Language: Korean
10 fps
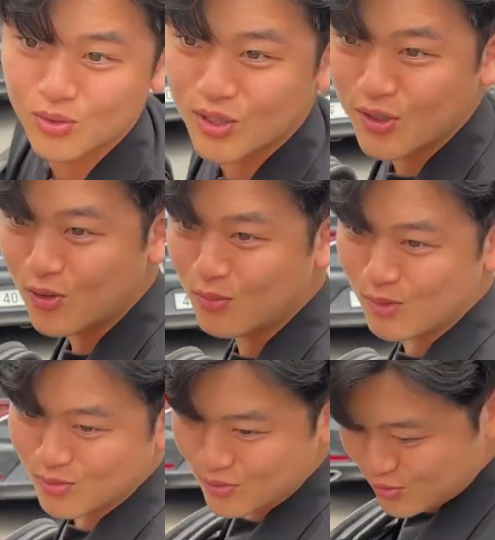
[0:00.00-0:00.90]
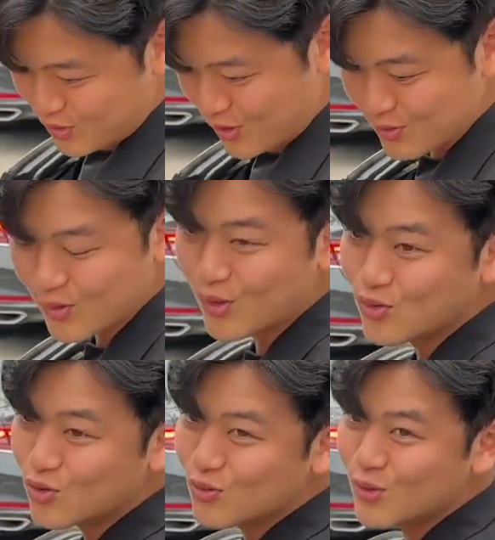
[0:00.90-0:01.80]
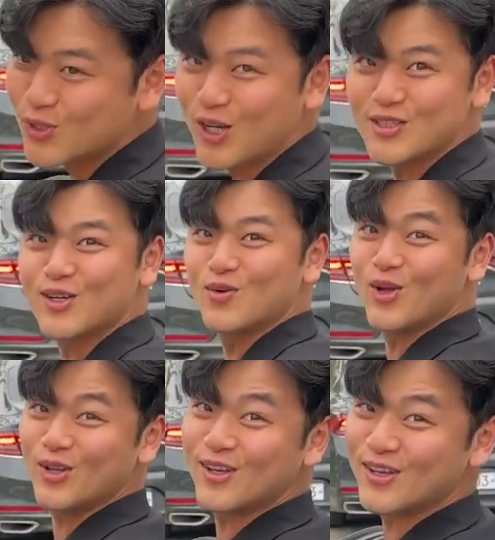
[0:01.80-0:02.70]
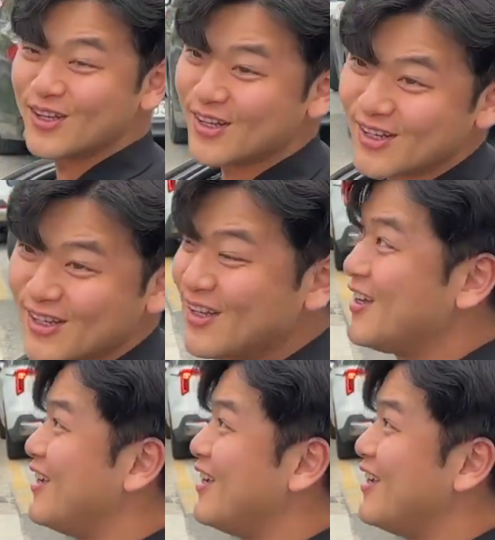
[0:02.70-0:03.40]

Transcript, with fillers: 잘 됐구만 무슨 소리 하는 거야. 유튜버의 자세가 왜 이래.